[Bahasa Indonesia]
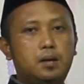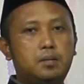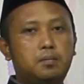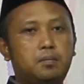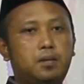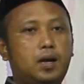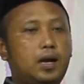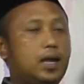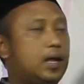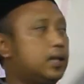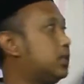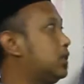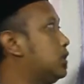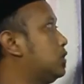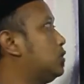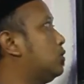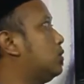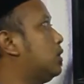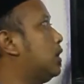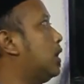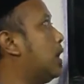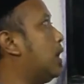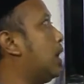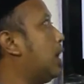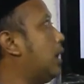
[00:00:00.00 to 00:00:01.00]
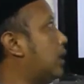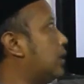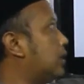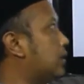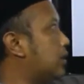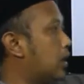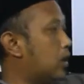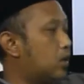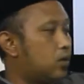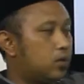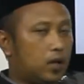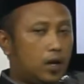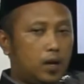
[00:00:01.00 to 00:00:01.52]
melati juga
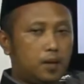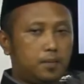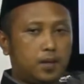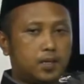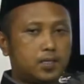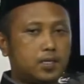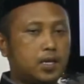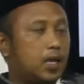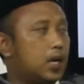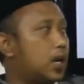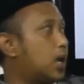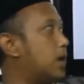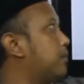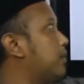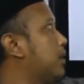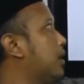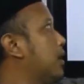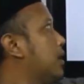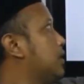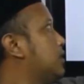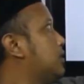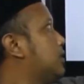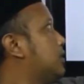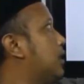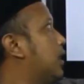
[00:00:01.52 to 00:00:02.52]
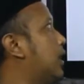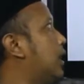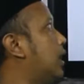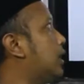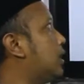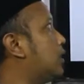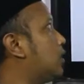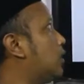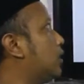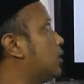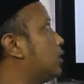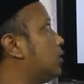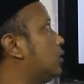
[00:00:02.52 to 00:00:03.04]
dalam dalam bahasa Arab
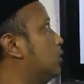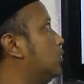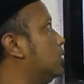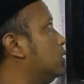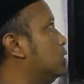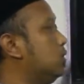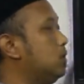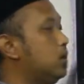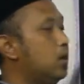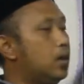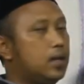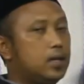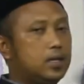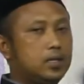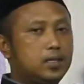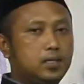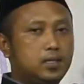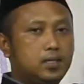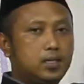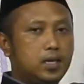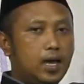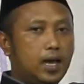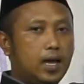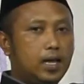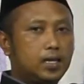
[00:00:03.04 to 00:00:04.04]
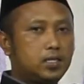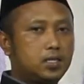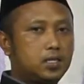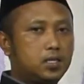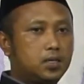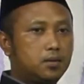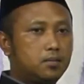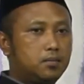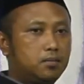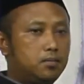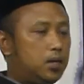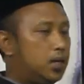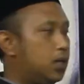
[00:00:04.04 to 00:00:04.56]
zahratu
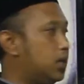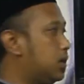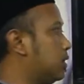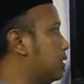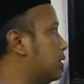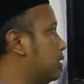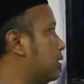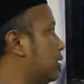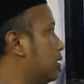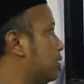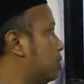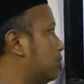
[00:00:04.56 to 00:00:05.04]
jasmin